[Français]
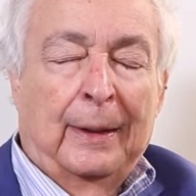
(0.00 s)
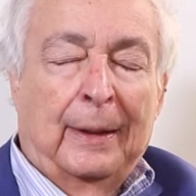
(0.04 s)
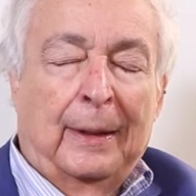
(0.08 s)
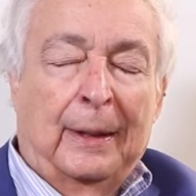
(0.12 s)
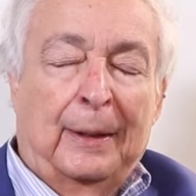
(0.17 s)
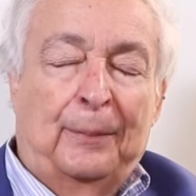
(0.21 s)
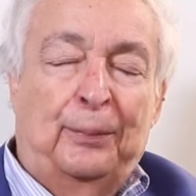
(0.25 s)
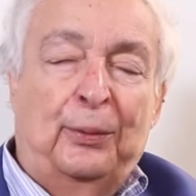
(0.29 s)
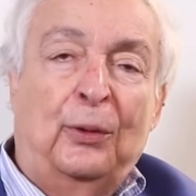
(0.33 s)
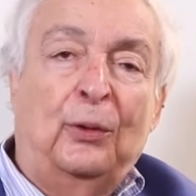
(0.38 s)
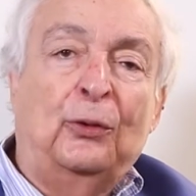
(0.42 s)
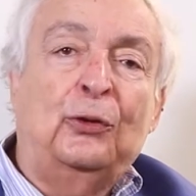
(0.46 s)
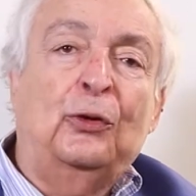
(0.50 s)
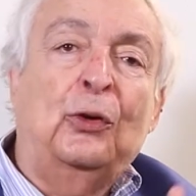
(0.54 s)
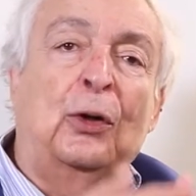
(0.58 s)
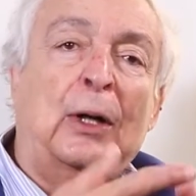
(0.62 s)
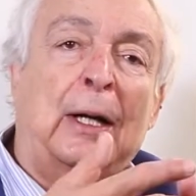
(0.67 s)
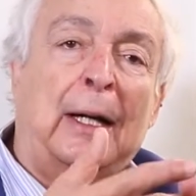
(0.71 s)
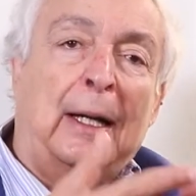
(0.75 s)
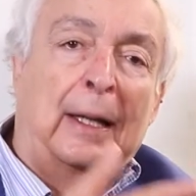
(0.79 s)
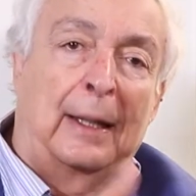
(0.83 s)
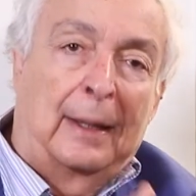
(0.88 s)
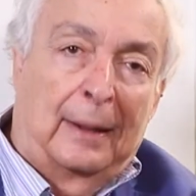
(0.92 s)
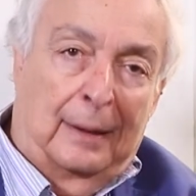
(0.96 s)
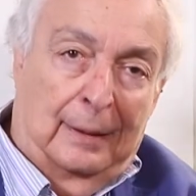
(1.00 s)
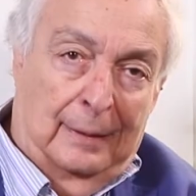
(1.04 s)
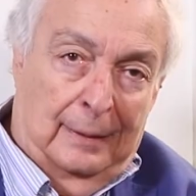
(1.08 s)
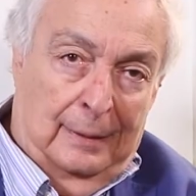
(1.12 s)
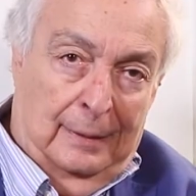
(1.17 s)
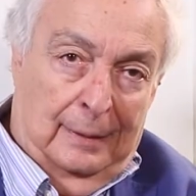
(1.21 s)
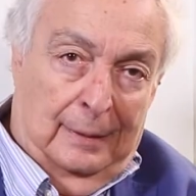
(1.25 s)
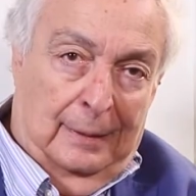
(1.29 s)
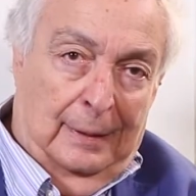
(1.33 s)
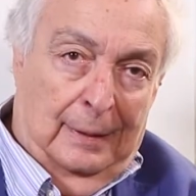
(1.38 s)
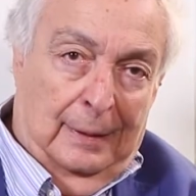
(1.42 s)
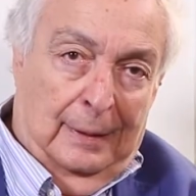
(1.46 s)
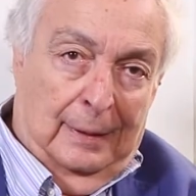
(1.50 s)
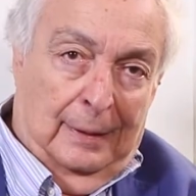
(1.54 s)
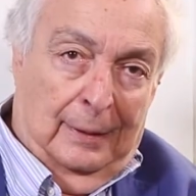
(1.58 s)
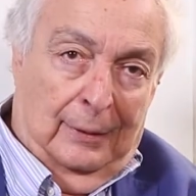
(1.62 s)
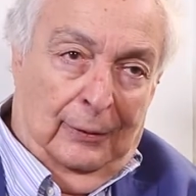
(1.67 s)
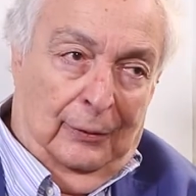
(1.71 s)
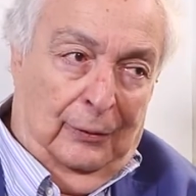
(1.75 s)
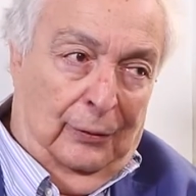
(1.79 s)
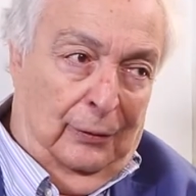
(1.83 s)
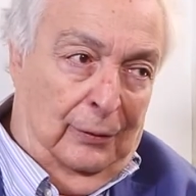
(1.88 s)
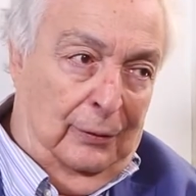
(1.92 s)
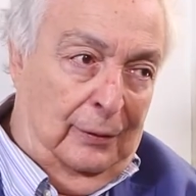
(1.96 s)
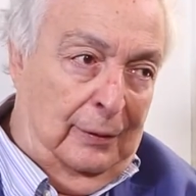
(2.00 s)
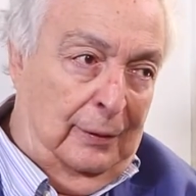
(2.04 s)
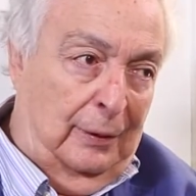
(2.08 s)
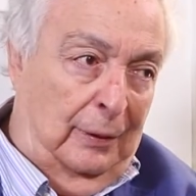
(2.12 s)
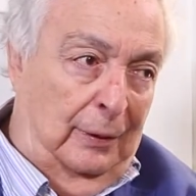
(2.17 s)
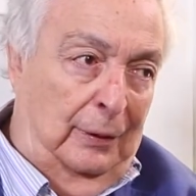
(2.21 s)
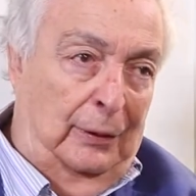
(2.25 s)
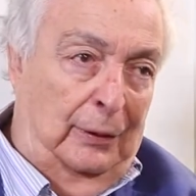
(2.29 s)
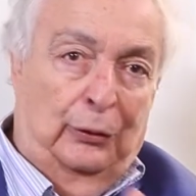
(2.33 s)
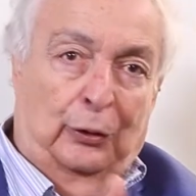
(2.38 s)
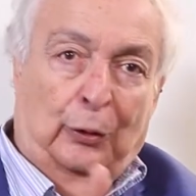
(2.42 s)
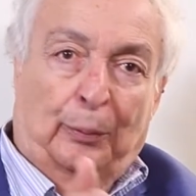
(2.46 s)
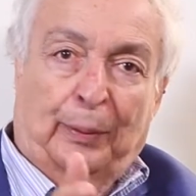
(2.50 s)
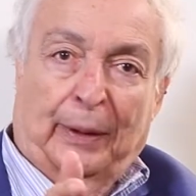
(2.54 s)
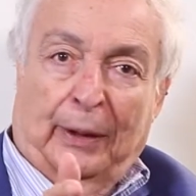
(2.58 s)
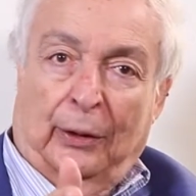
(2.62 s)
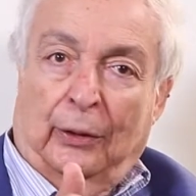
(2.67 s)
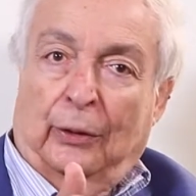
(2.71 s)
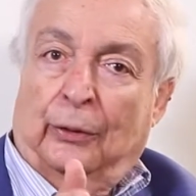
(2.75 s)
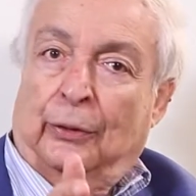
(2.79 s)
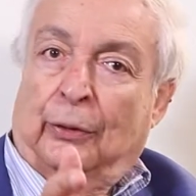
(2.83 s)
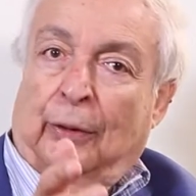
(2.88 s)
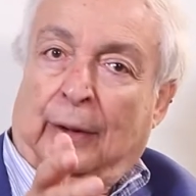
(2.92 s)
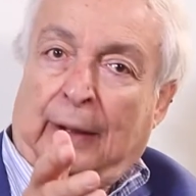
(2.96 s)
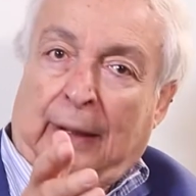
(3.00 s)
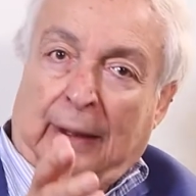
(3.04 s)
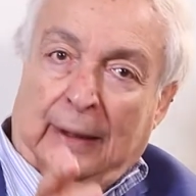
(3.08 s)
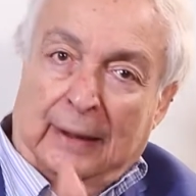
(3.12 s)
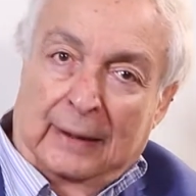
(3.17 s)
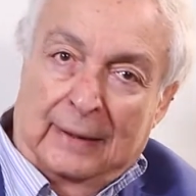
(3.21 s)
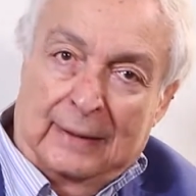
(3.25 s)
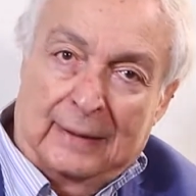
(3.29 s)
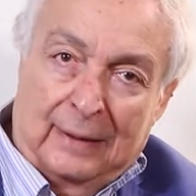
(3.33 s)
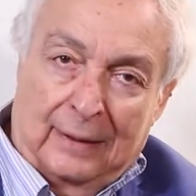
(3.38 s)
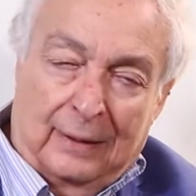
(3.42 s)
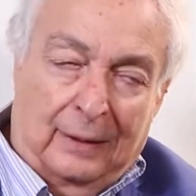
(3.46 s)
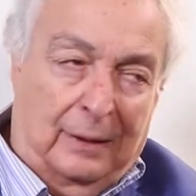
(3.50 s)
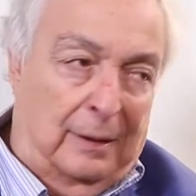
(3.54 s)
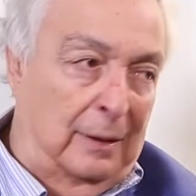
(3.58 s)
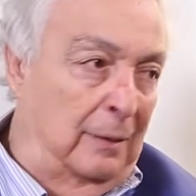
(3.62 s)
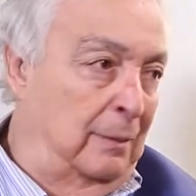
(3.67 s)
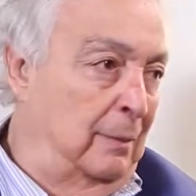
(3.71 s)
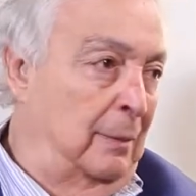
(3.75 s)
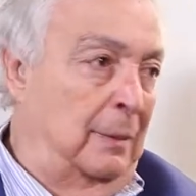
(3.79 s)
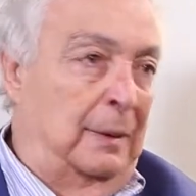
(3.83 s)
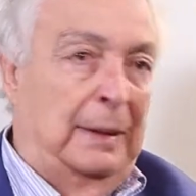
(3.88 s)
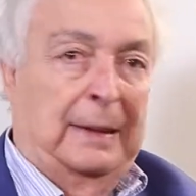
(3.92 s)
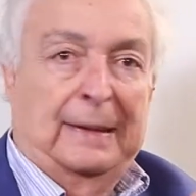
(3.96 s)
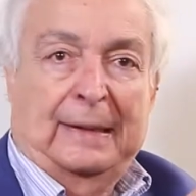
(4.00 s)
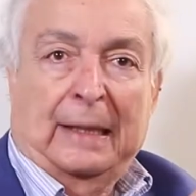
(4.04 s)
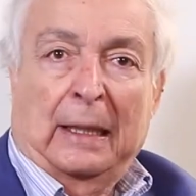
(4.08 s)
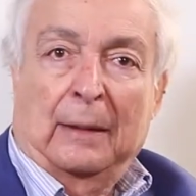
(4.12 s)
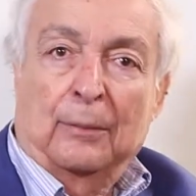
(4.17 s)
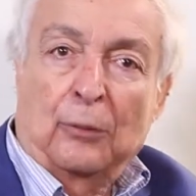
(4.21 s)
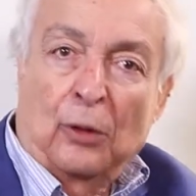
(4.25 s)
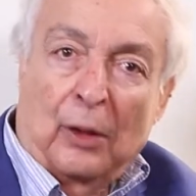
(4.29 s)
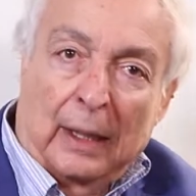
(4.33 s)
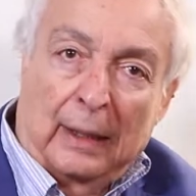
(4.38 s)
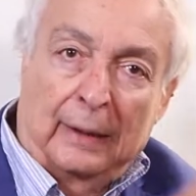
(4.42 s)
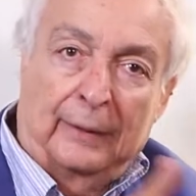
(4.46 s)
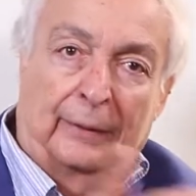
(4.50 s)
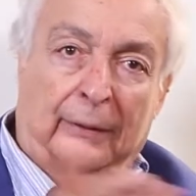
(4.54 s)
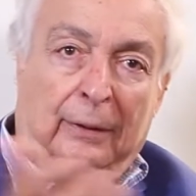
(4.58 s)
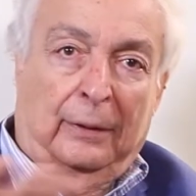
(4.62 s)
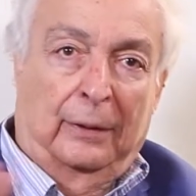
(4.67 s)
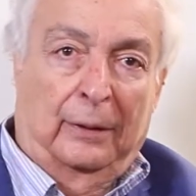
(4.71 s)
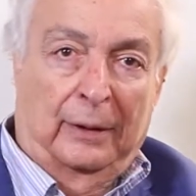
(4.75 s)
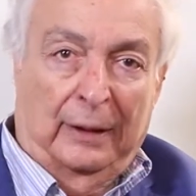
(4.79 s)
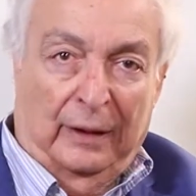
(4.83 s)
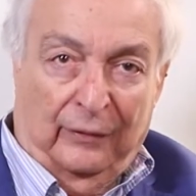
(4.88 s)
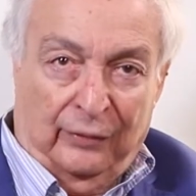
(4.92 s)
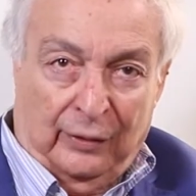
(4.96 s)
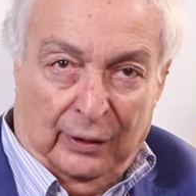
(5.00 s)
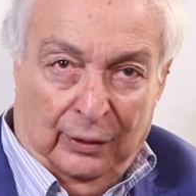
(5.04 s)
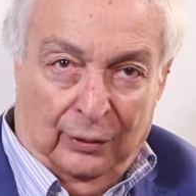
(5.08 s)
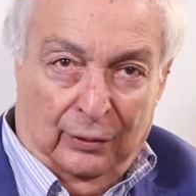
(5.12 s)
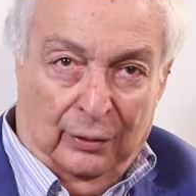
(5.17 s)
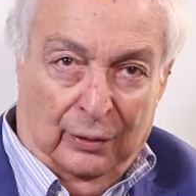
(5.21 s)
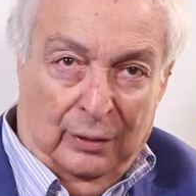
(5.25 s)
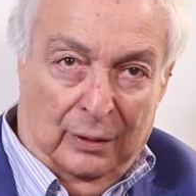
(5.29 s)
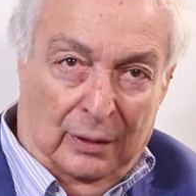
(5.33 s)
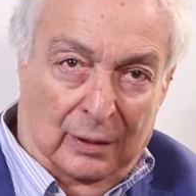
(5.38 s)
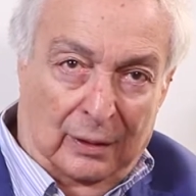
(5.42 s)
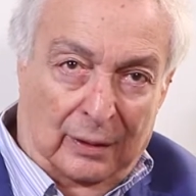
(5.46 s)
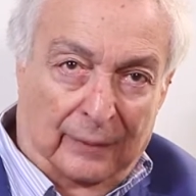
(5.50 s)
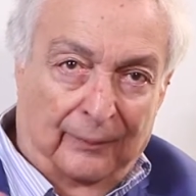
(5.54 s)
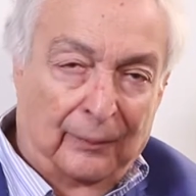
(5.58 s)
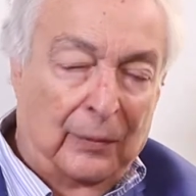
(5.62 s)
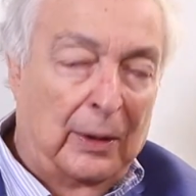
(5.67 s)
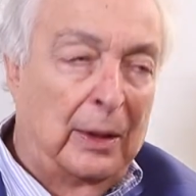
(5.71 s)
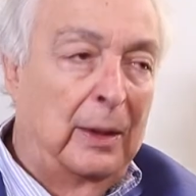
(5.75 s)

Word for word: Et puis au-delà, donc, de périodes de crise, comme les Almohades en Afrique du Nord,